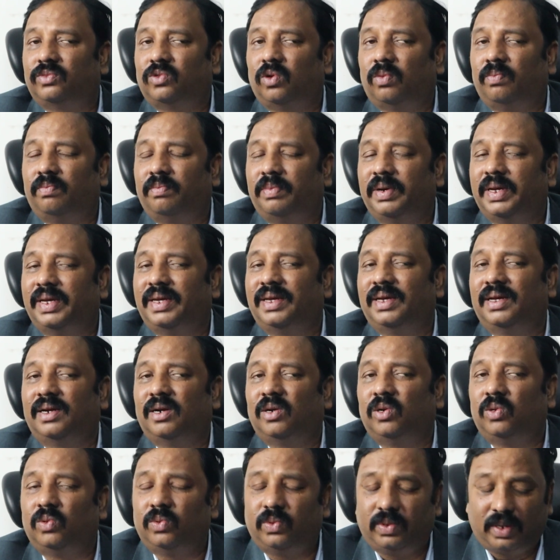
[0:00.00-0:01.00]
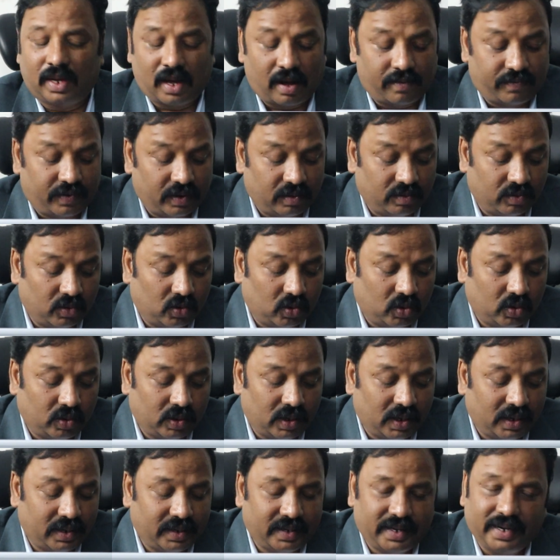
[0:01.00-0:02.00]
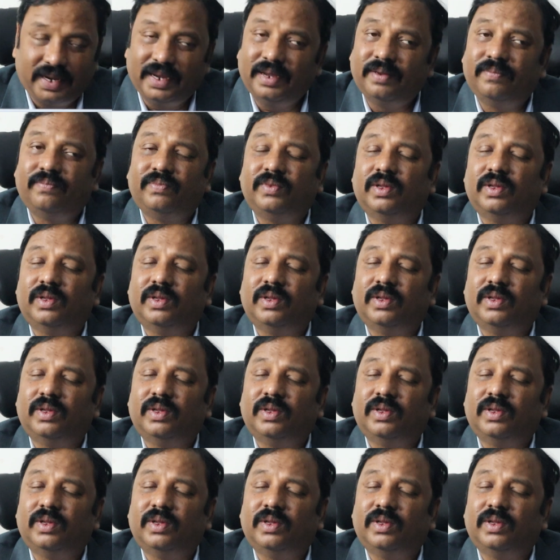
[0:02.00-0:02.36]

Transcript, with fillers: తొంభై ఏడు యాభై మూడు అంటే